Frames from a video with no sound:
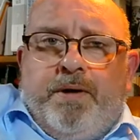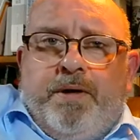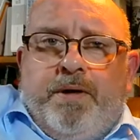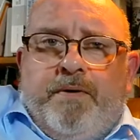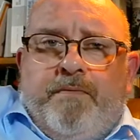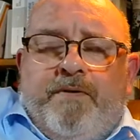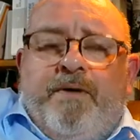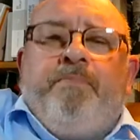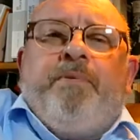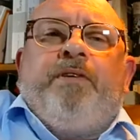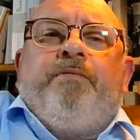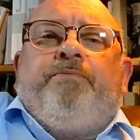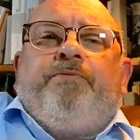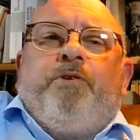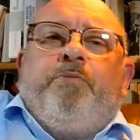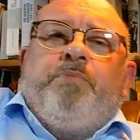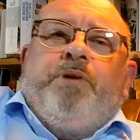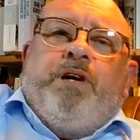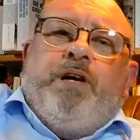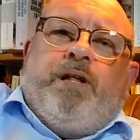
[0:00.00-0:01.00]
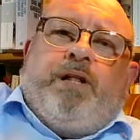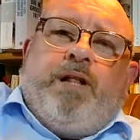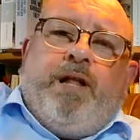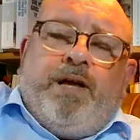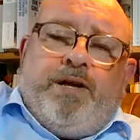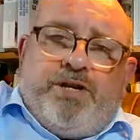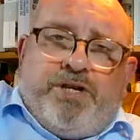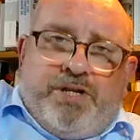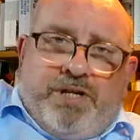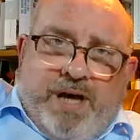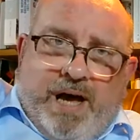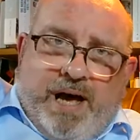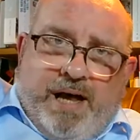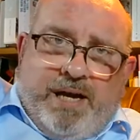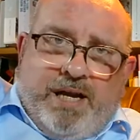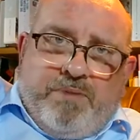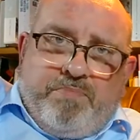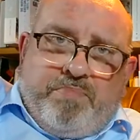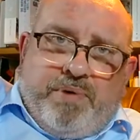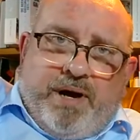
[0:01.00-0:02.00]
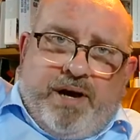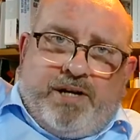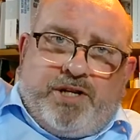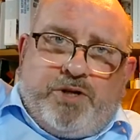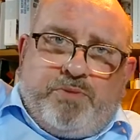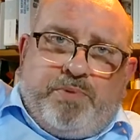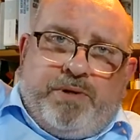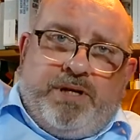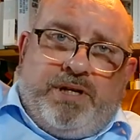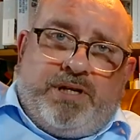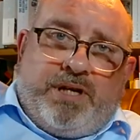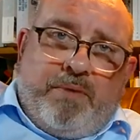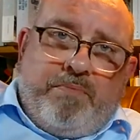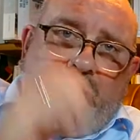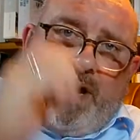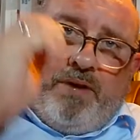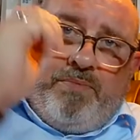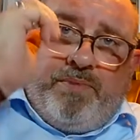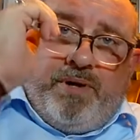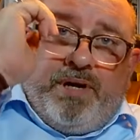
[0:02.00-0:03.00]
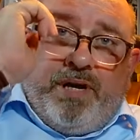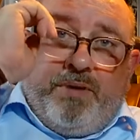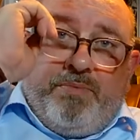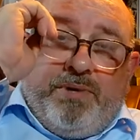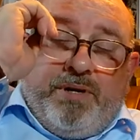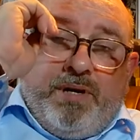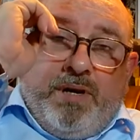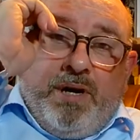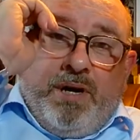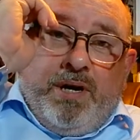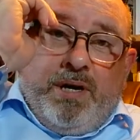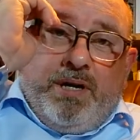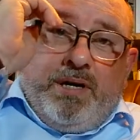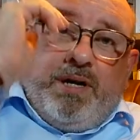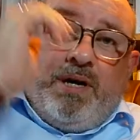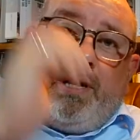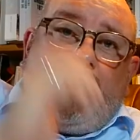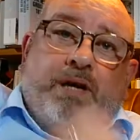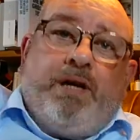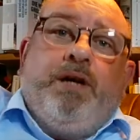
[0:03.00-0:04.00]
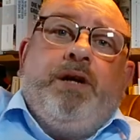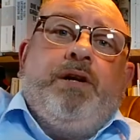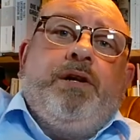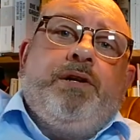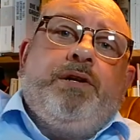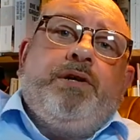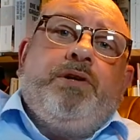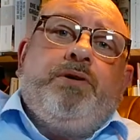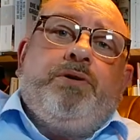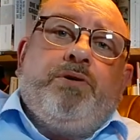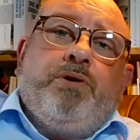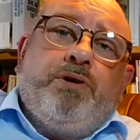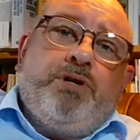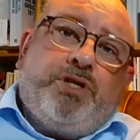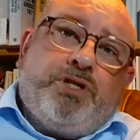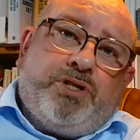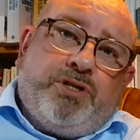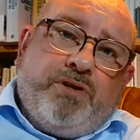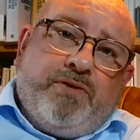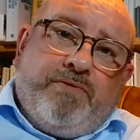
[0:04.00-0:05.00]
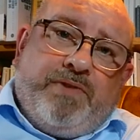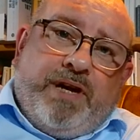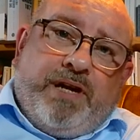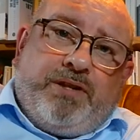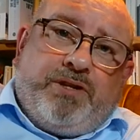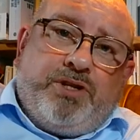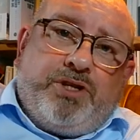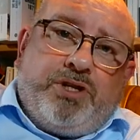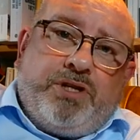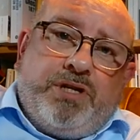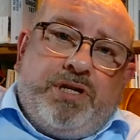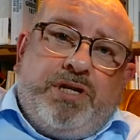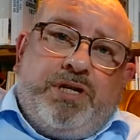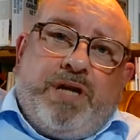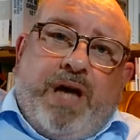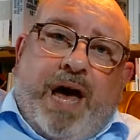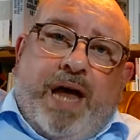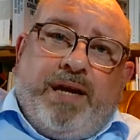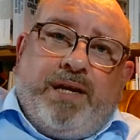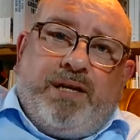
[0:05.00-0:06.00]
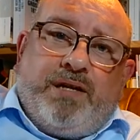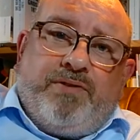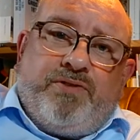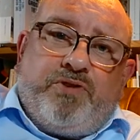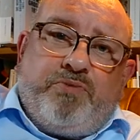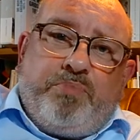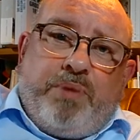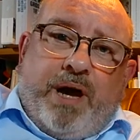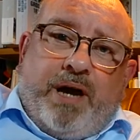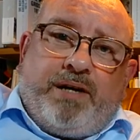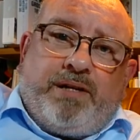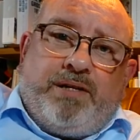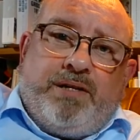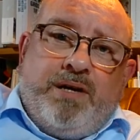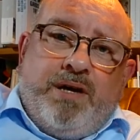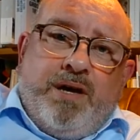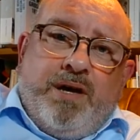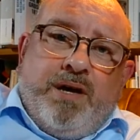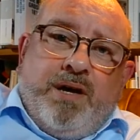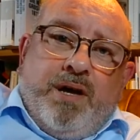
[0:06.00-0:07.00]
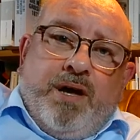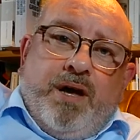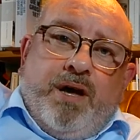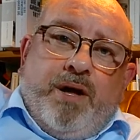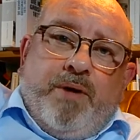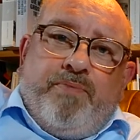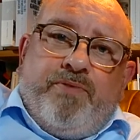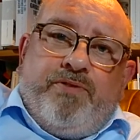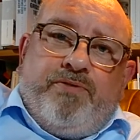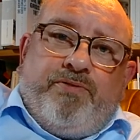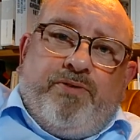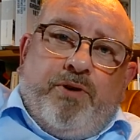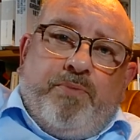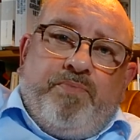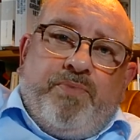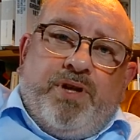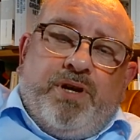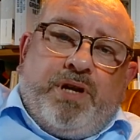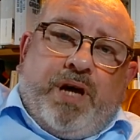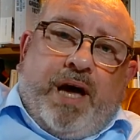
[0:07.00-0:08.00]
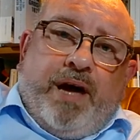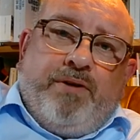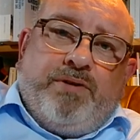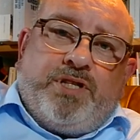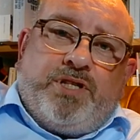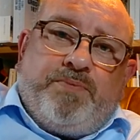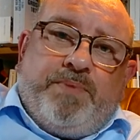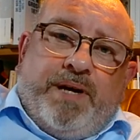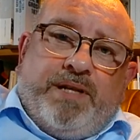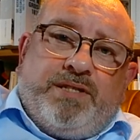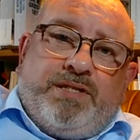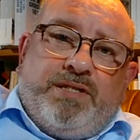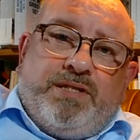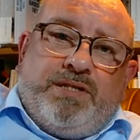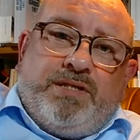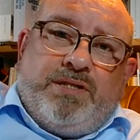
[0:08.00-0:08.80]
Wenn man vom Hitler-Stalin-Pakt spricht, dann meint man damit in der Regel den deutsch-sowjetischen Nichtangriffspakt ähm, vom 23.